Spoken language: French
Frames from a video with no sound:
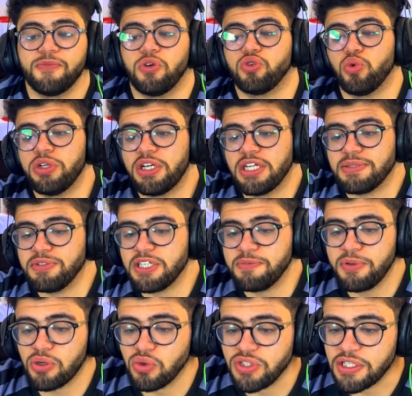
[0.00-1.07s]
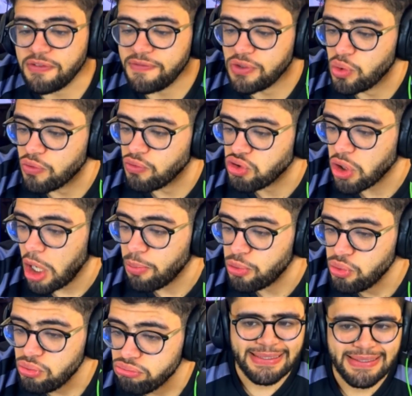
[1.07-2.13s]
En tous les cas, j'espère que cette vidéo vous aura
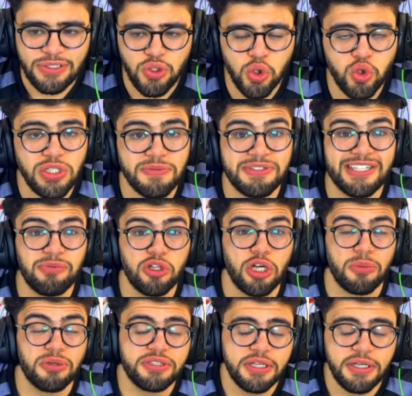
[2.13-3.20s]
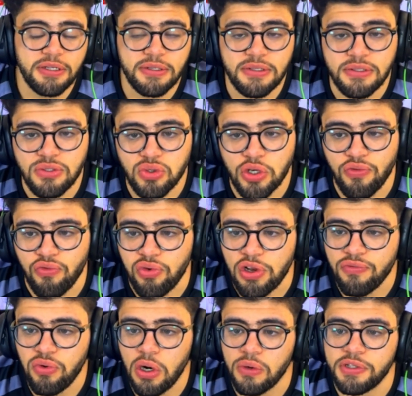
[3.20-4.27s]
plu. Surtout Surtout, dites-moi dans ce que vous voulez
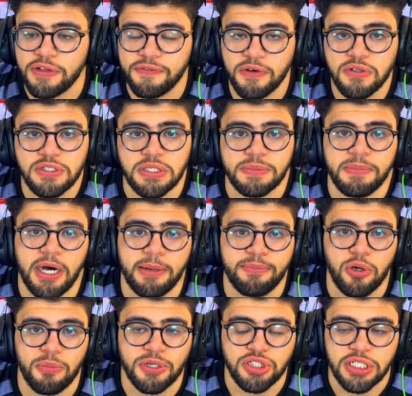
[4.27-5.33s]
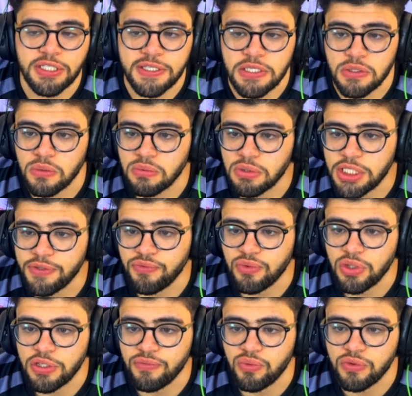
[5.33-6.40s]
voir en défense par rapport au match d'Atletico. Qui
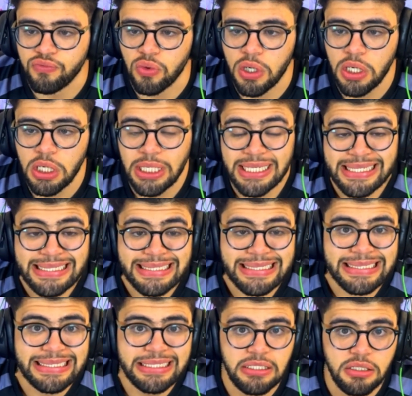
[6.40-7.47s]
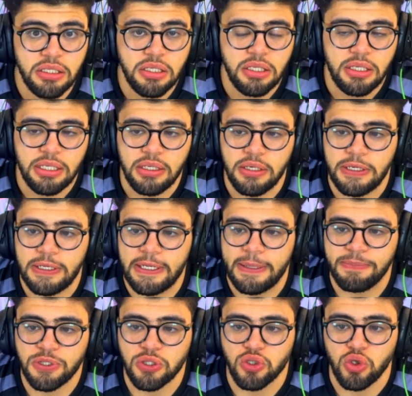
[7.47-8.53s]
voulez-vous voir si euh,
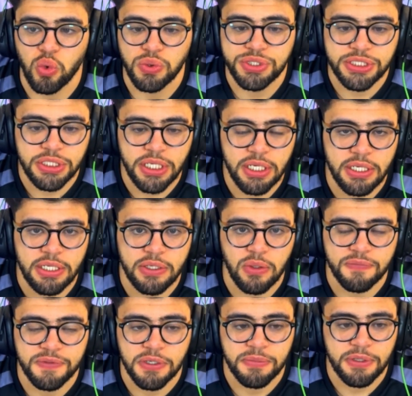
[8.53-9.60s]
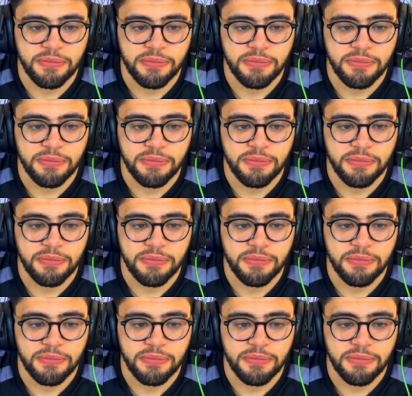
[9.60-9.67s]
l'absence de Rodiger est confirmée